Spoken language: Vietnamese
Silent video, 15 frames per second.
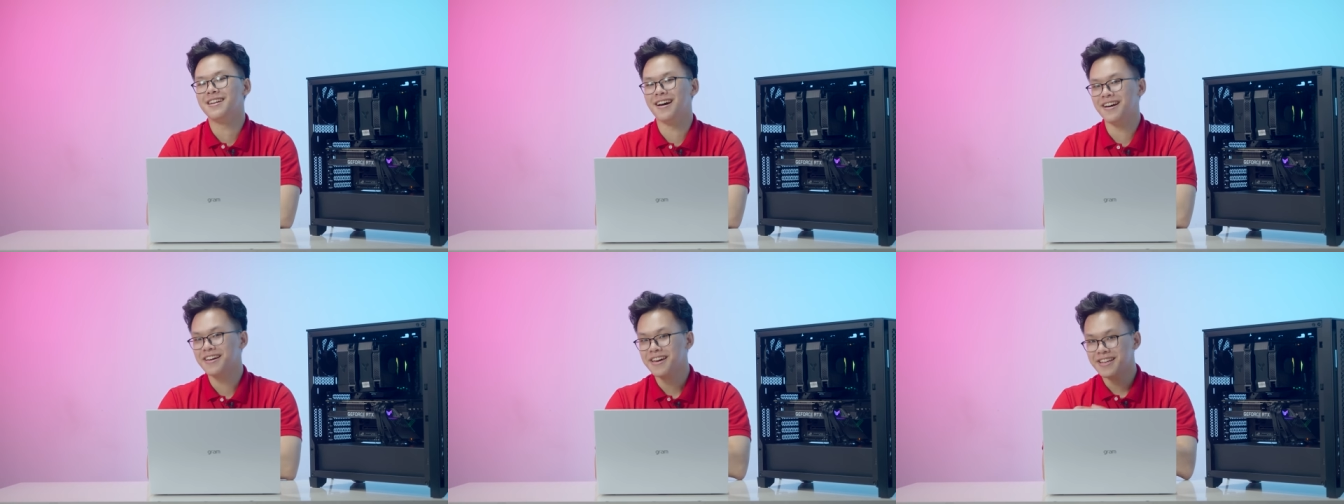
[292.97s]

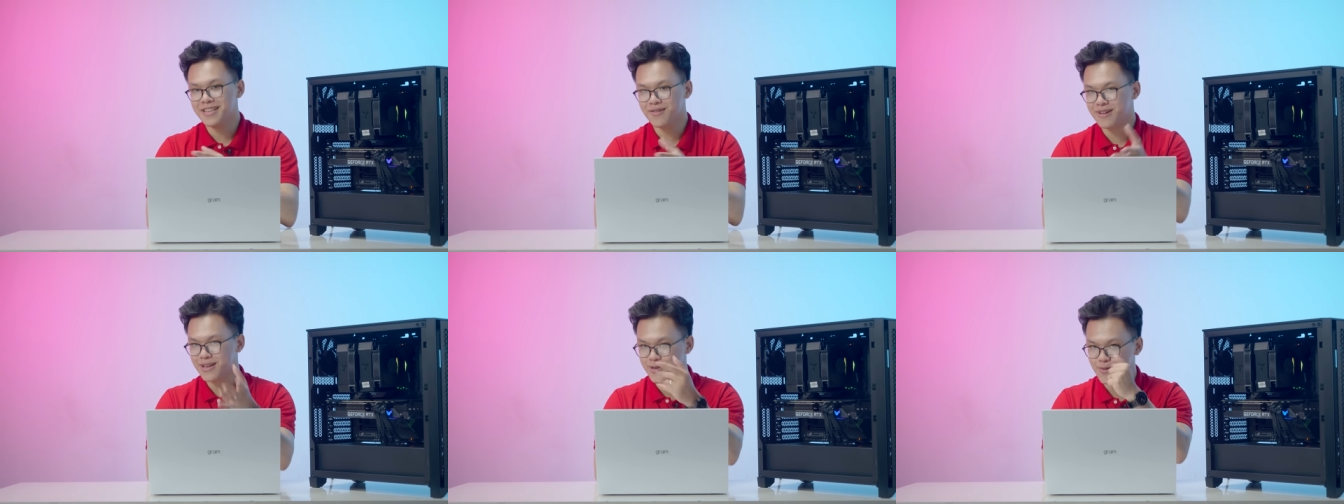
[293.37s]
Đấy,
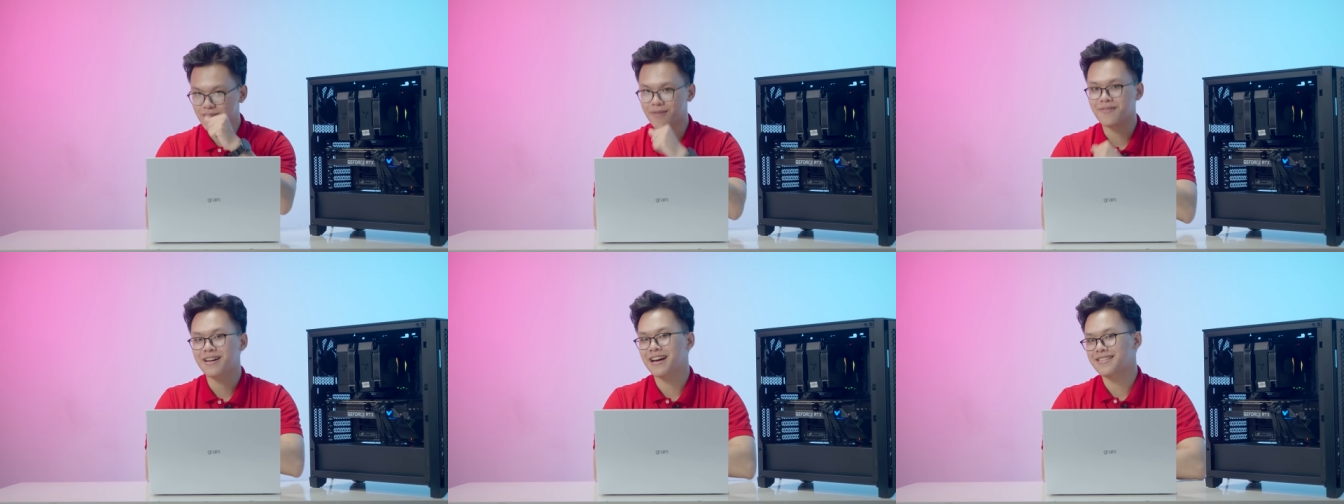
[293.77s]
nhiều khi chú
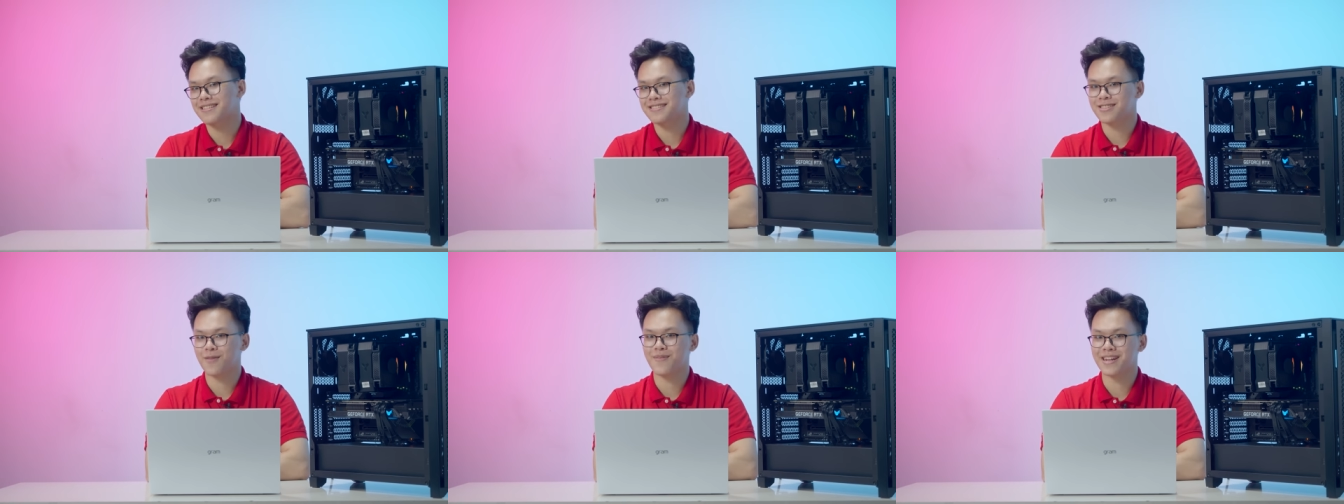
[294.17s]
cắm được cả
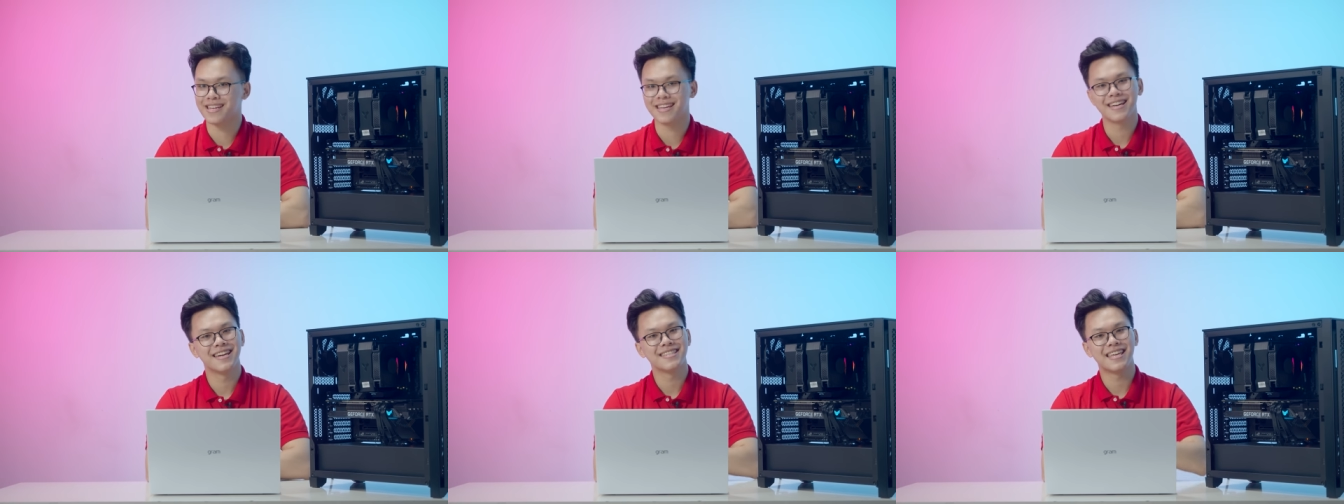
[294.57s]
tận sáu màn hình.
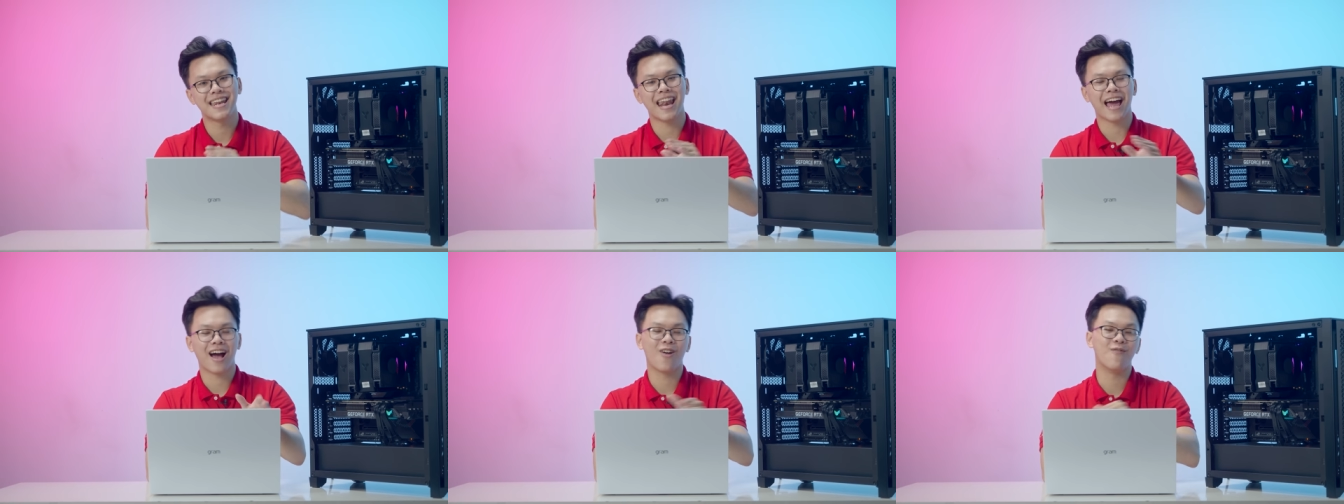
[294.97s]
Thế
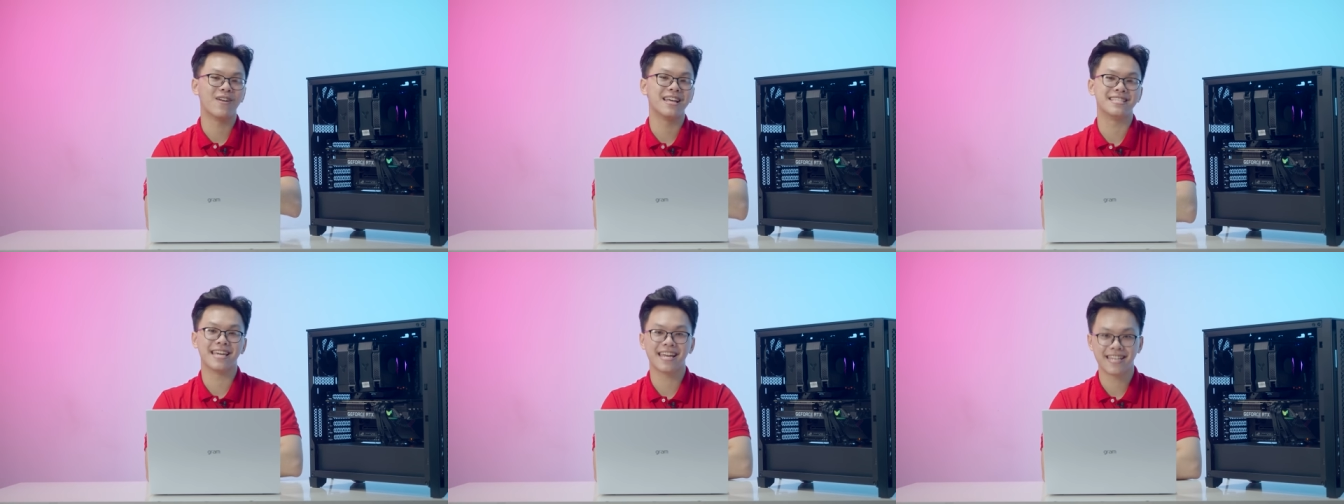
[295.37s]
nên là không
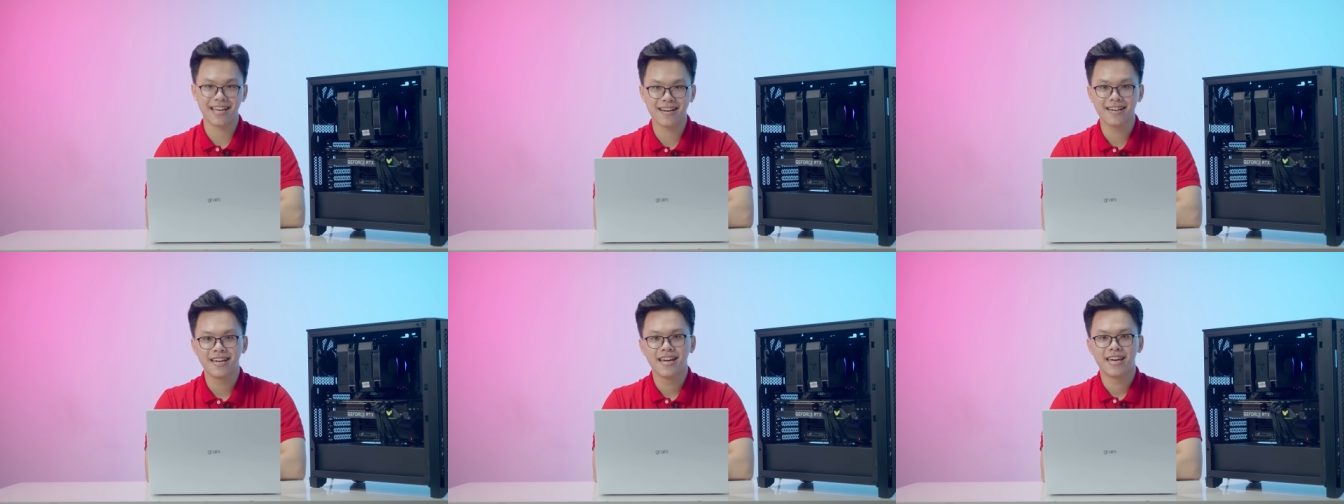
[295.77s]
vấn đề gì hết
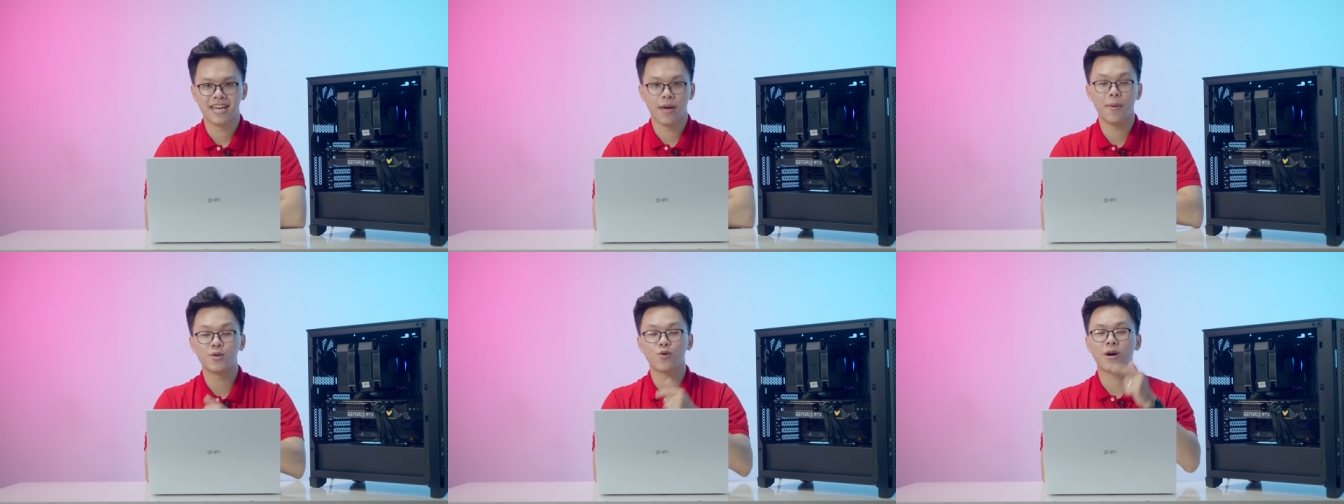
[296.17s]
nhá.
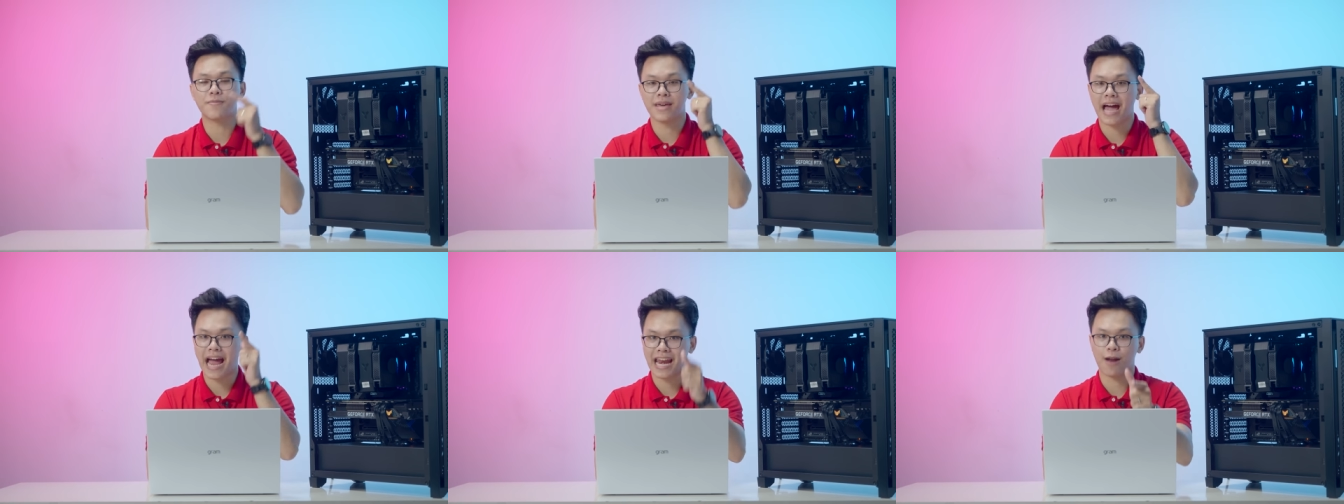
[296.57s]
Nếu mà chú
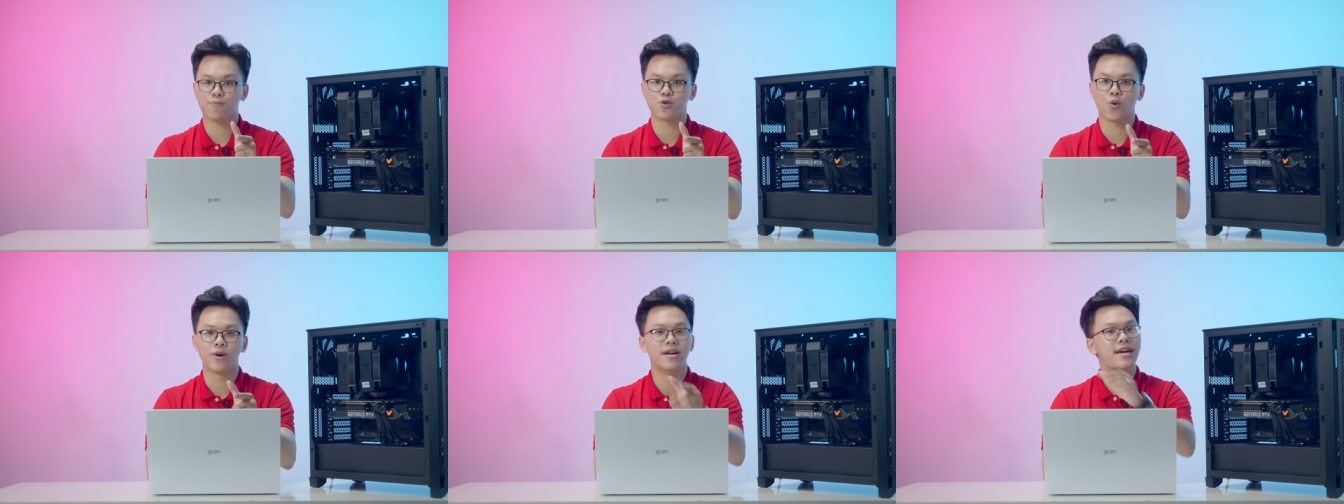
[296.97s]
cảm thấy hài
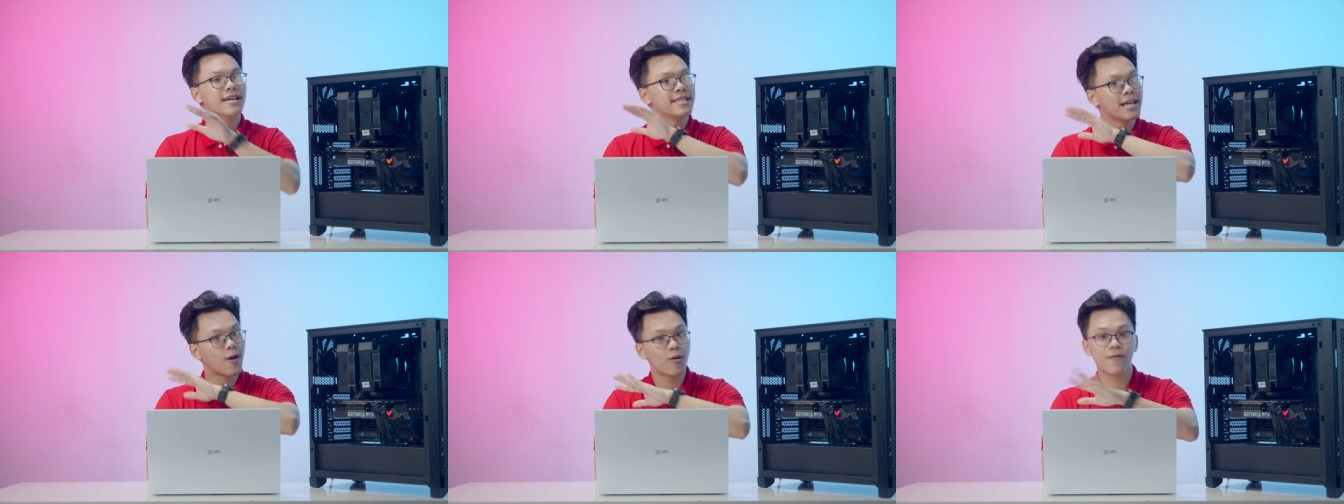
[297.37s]
lòng rồi
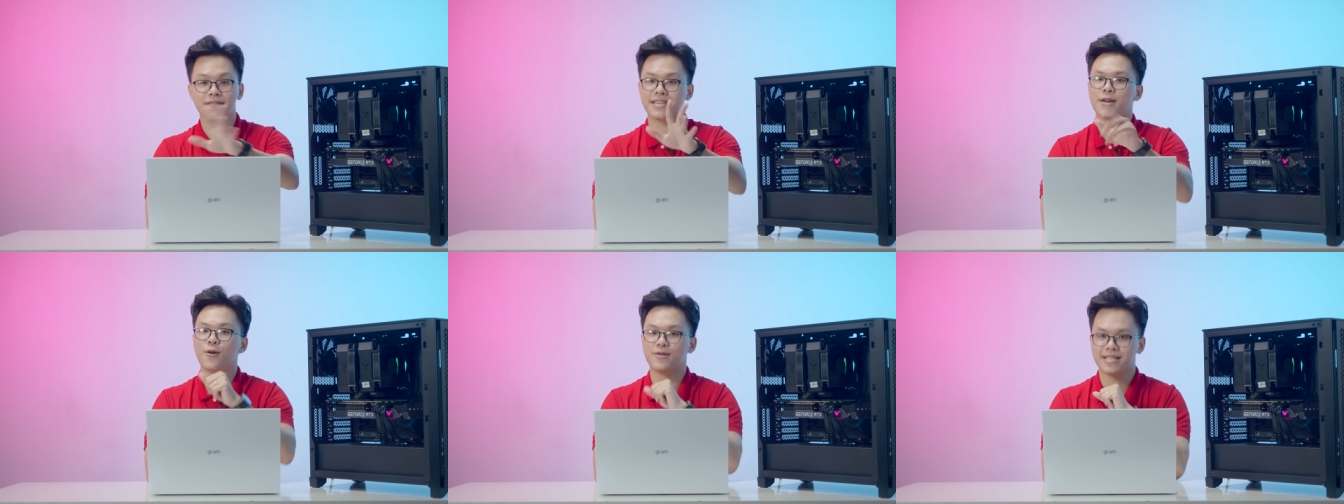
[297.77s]
thì không
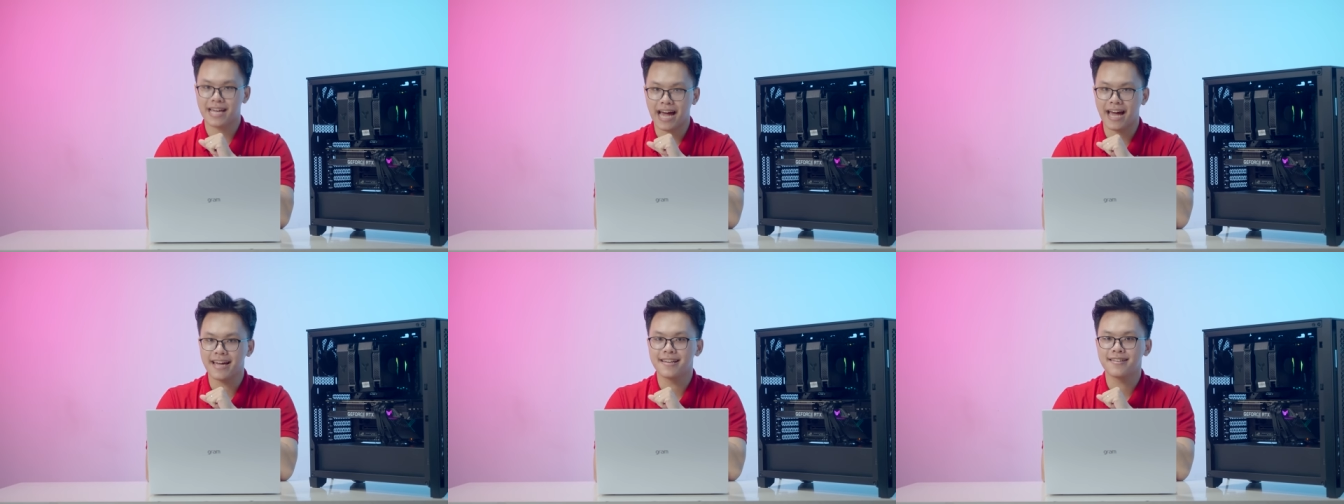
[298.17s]
phải thay đổi gì
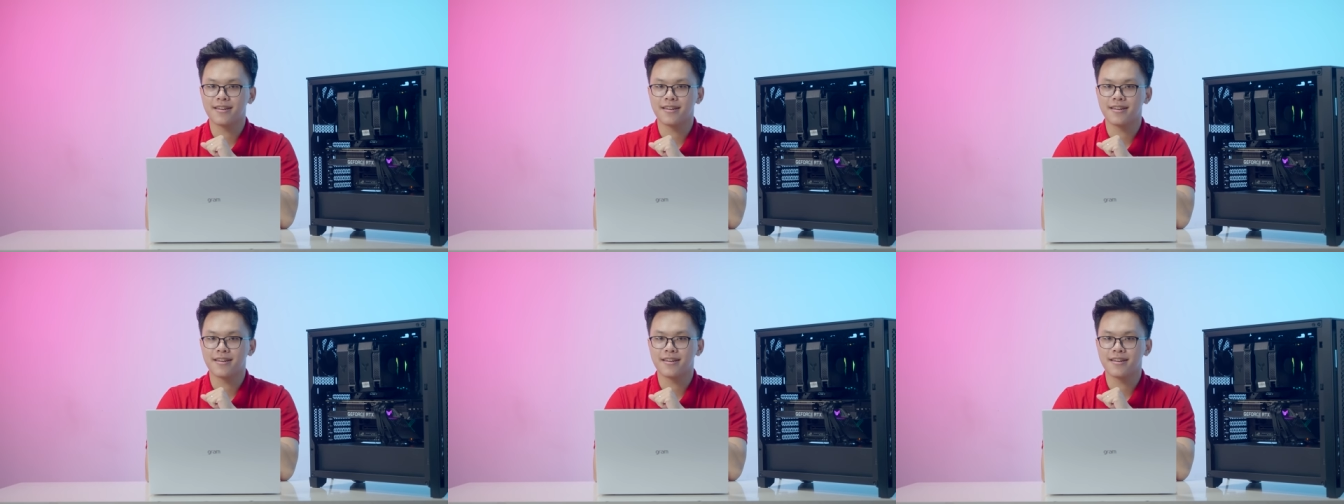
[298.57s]
cả.